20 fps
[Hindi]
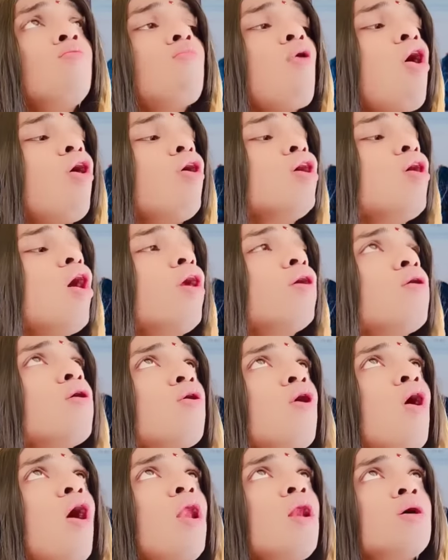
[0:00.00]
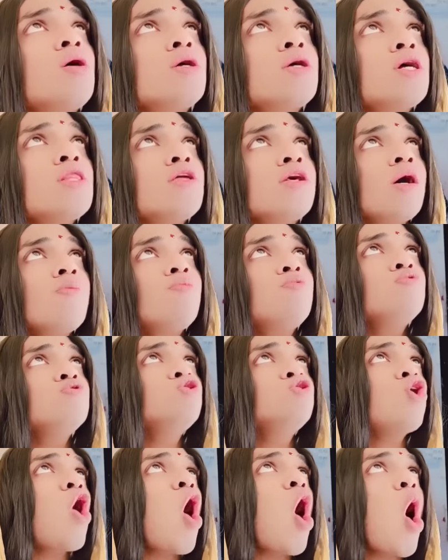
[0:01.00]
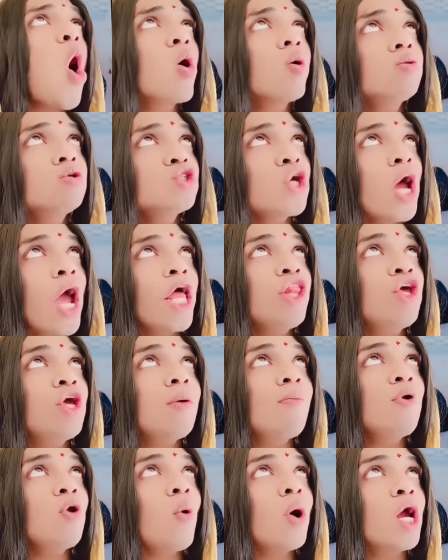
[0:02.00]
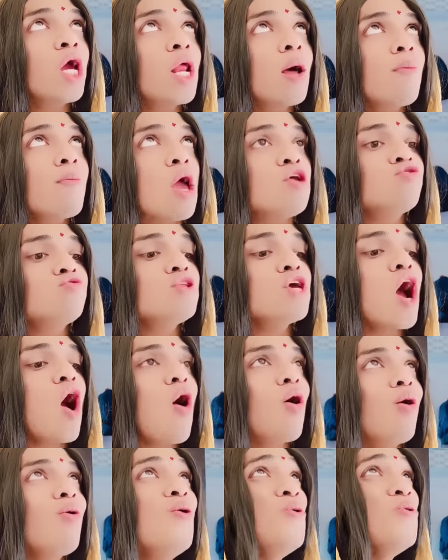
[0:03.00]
बॉडीगार्ड को कॉल करके जरा पूछो शायद गिफ्ट वगैरह भेज दिया हो